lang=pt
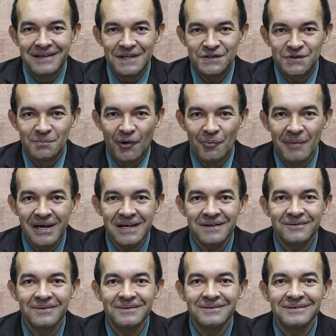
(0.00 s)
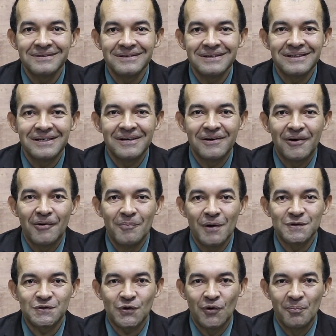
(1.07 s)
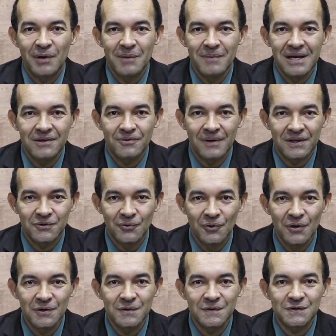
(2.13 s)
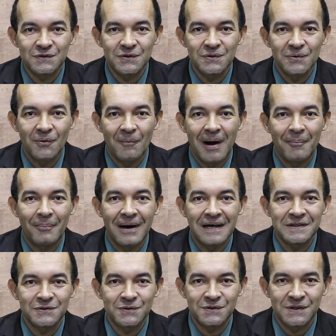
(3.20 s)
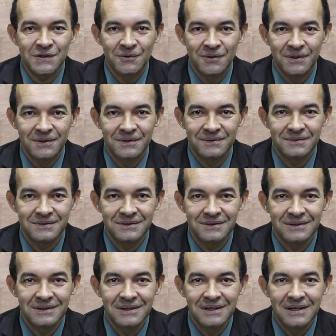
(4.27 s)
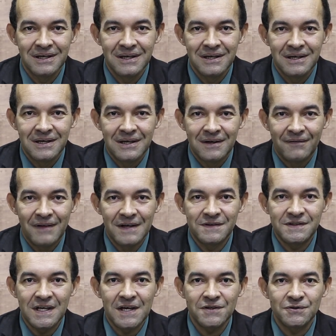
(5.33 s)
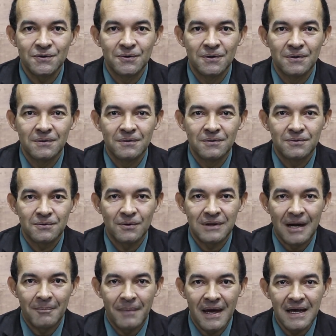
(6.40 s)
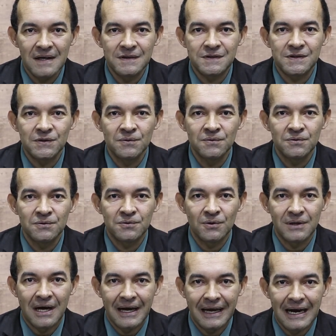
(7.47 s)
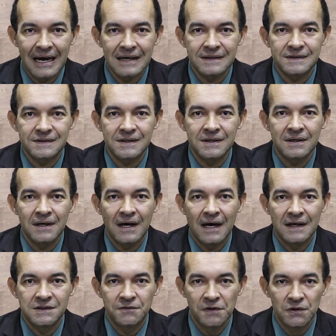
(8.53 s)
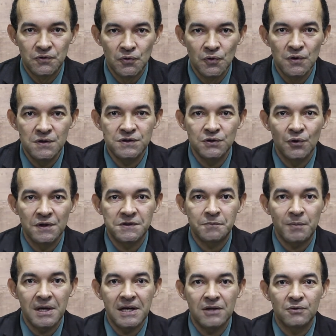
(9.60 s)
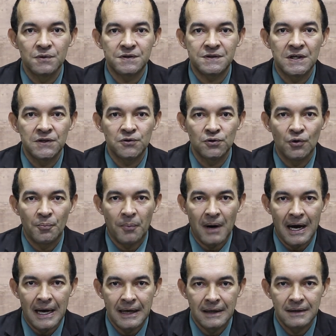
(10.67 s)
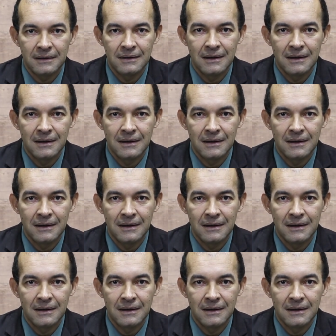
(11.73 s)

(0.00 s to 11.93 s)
Neste momento, o meu cumprimento a todos com a paz do Senhor. Desejo toda a bênção, toda a graça, as virtudes do Espírito Santo do Pai,